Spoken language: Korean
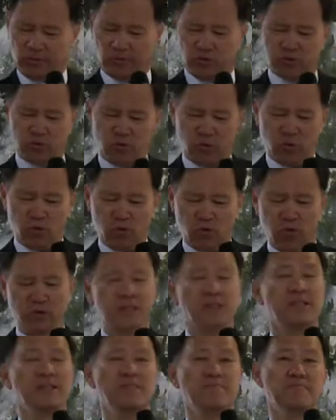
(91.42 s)

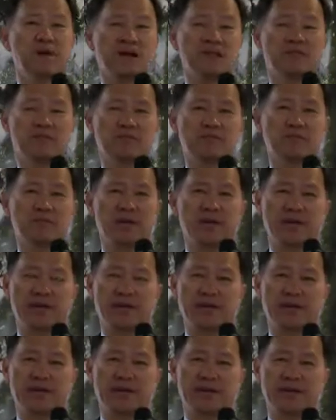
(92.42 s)
주로 이
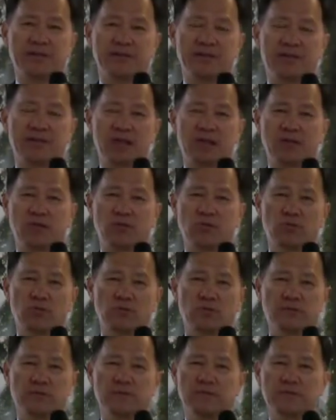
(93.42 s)
말씀의
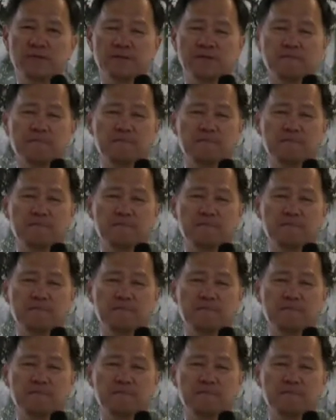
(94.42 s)
내용은